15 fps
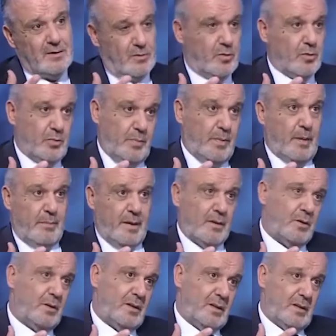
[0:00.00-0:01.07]

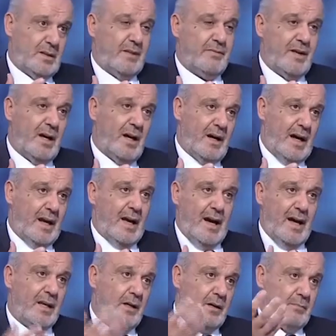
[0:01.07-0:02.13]
وبقبضهم تي في على
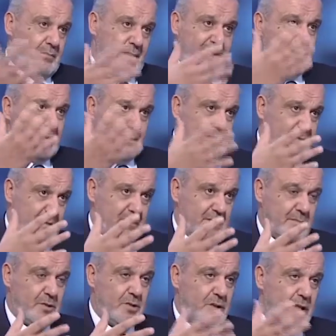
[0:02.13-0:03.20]
العالي مثلا
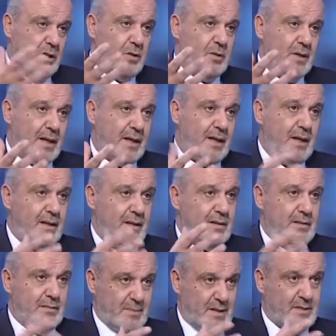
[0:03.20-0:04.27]
مش كلهم اكيد
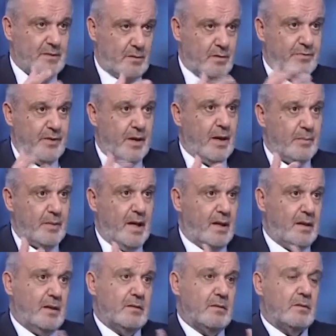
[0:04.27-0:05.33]
بس انه فيها من
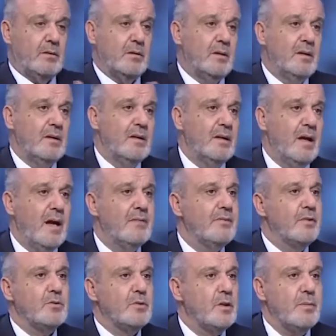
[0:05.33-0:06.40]
الحالات انه هاي
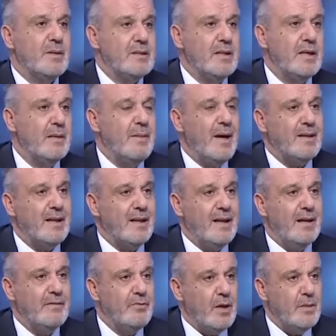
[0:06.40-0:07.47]
الفاتوره بس هي بعد على
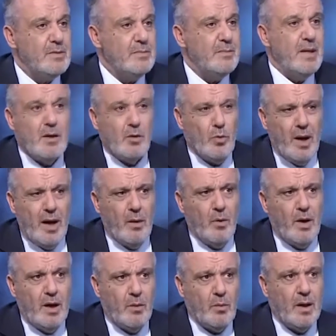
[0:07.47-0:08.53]
1500 وا
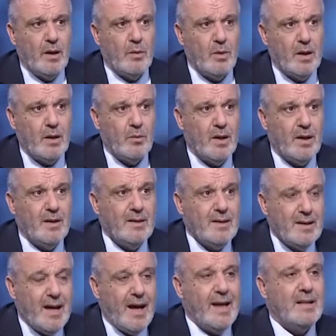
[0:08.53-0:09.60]
وا وا وا وا
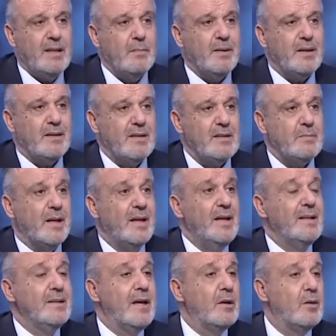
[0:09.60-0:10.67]
هيدي بدها تظبط
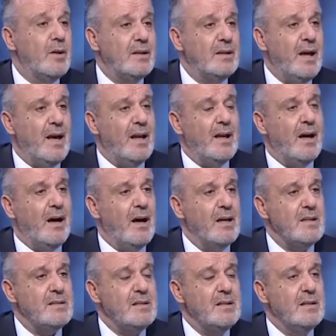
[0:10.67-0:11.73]
لانه القطاع
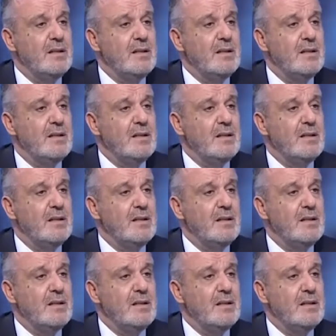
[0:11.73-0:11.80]
الخاص